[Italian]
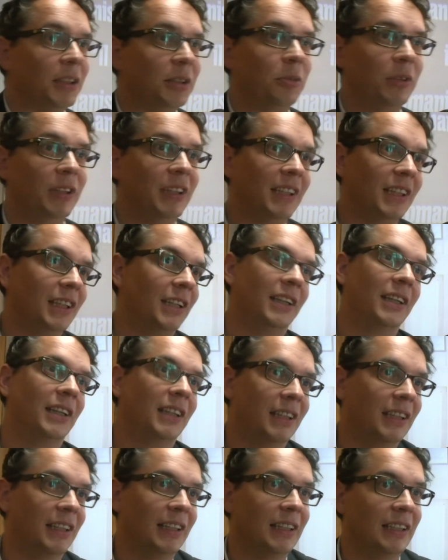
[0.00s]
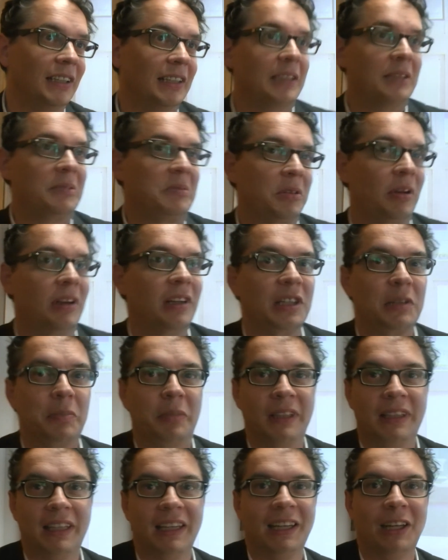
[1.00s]
quindi si dovranno
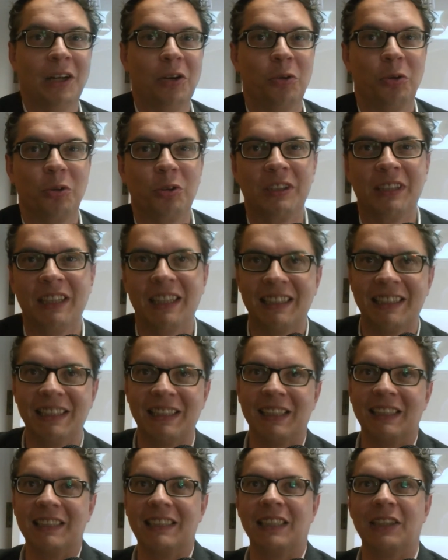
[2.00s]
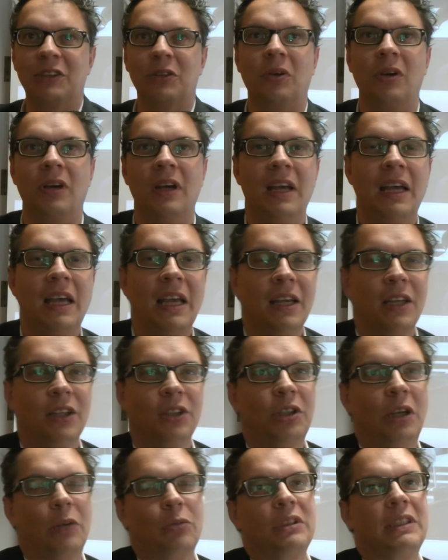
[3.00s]
aspettare loro stessi, nel senso
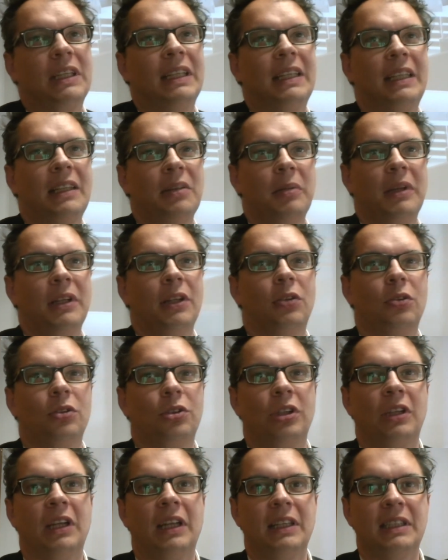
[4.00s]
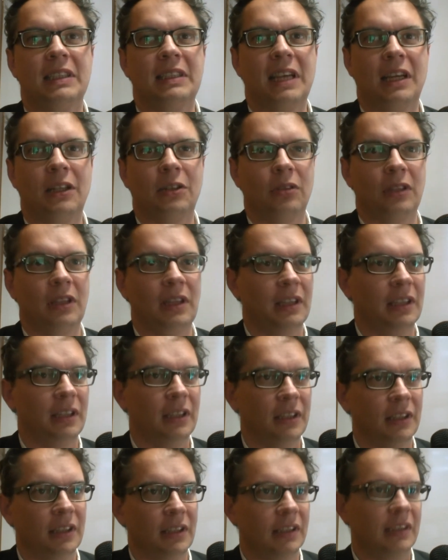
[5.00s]
c'è un sentimento generalizzato
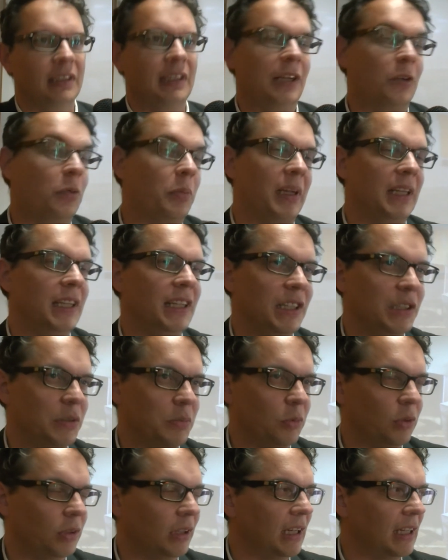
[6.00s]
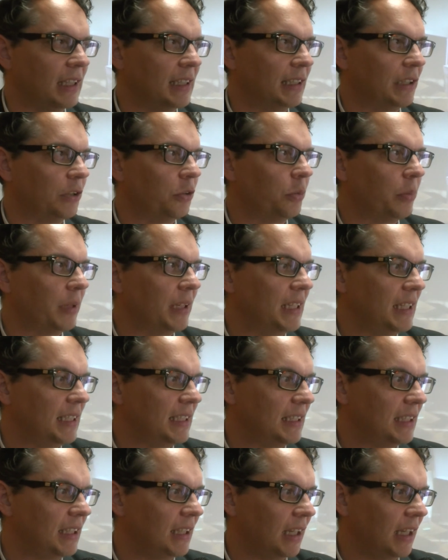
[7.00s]
del, del romanismo, dell'essere
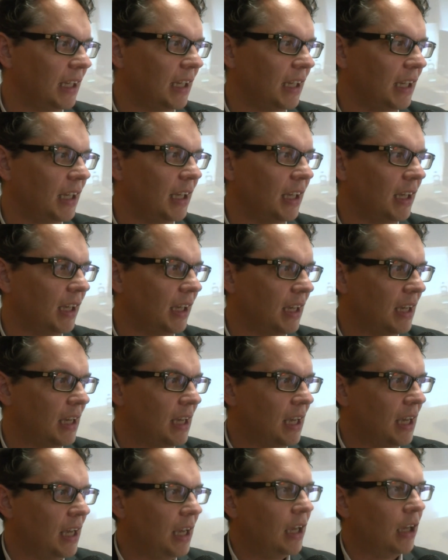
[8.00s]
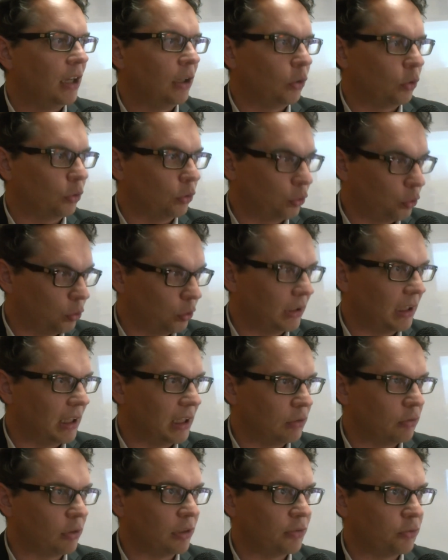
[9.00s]
romanisti che con tutte
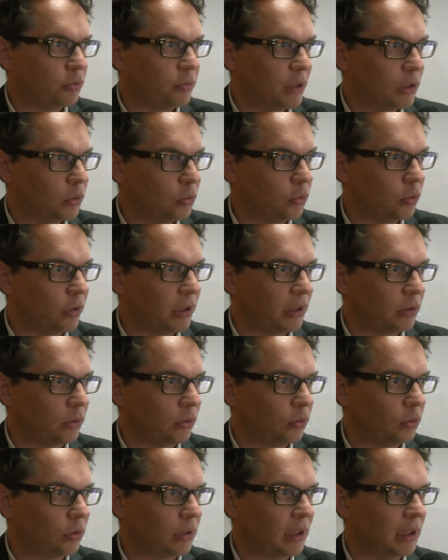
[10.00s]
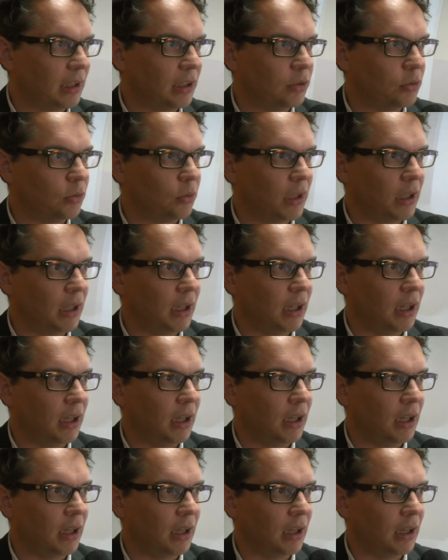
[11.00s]
le sue sfumature, con tutte le
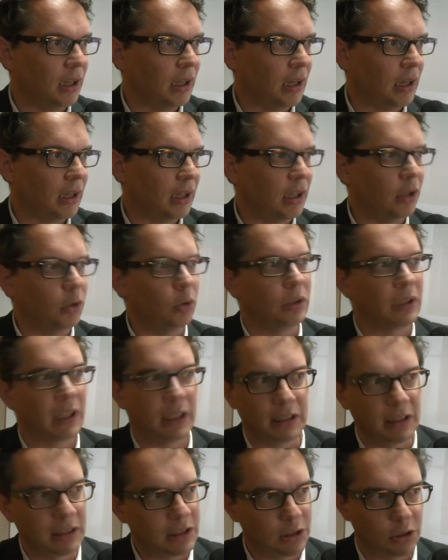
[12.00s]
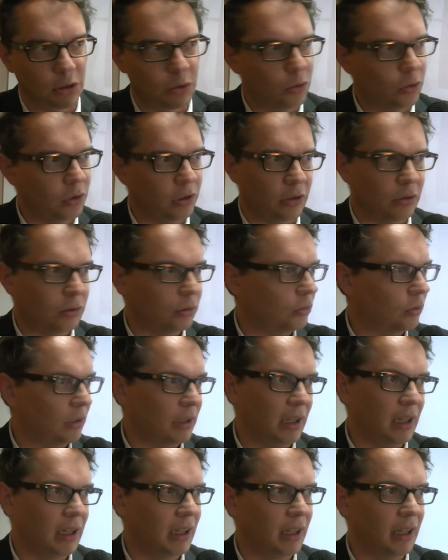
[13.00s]
sue anche contraddizioni, con
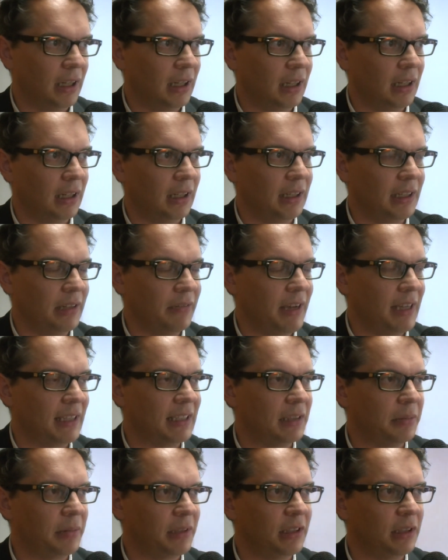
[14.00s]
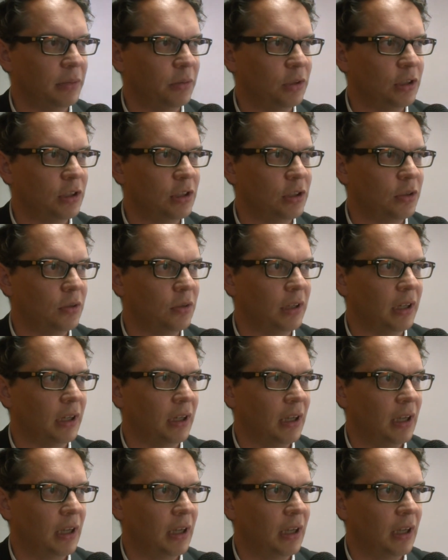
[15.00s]
tutte le, le, le diverse prese di posizione